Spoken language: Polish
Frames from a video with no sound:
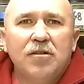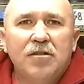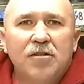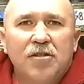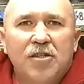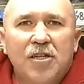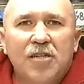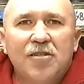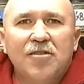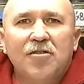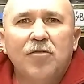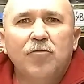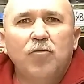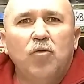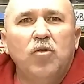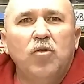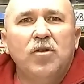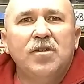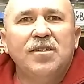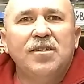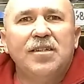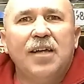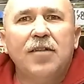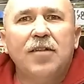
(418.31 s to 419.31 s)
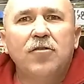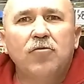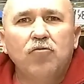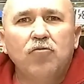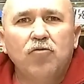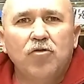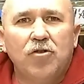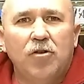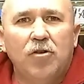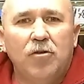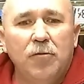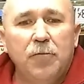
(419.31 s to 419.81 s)
często było ich za
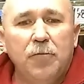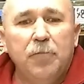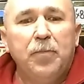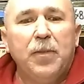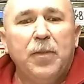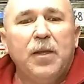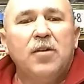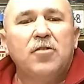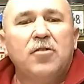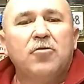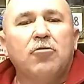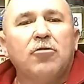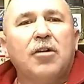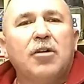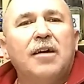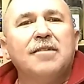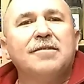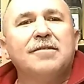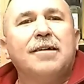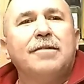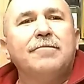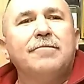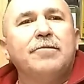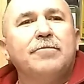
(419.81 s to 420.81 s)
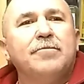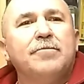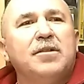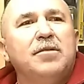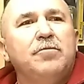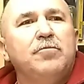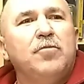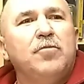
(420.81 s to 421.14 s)
dużo to kazałem tym